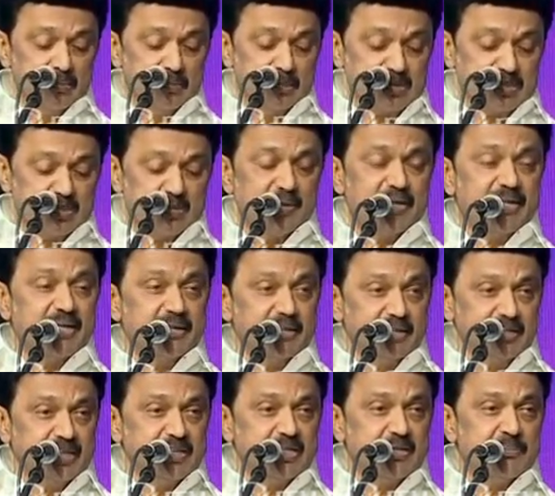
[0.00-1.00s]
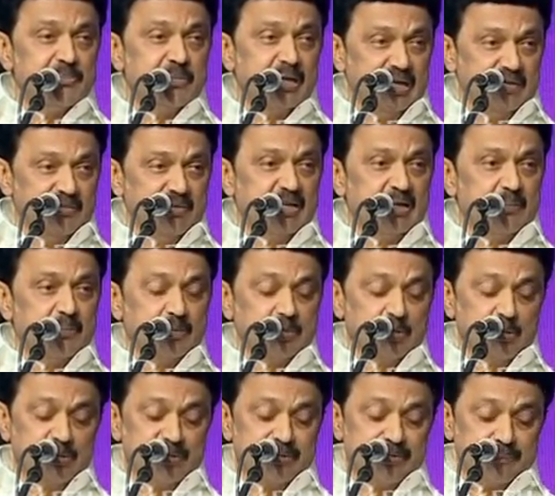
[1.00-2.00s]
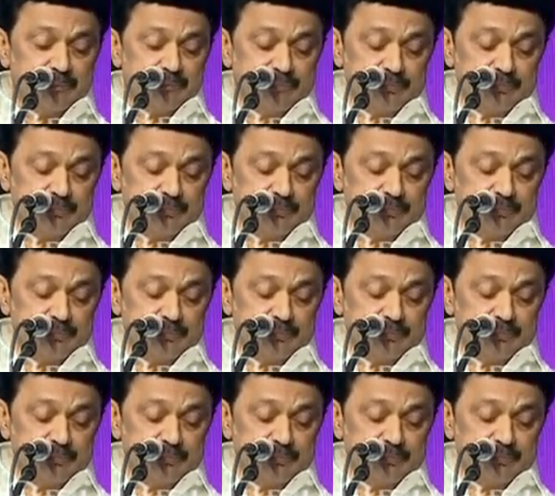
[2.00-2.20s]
பசுமை நிதியம் அறிவிக்கப்பட்டுள்ளது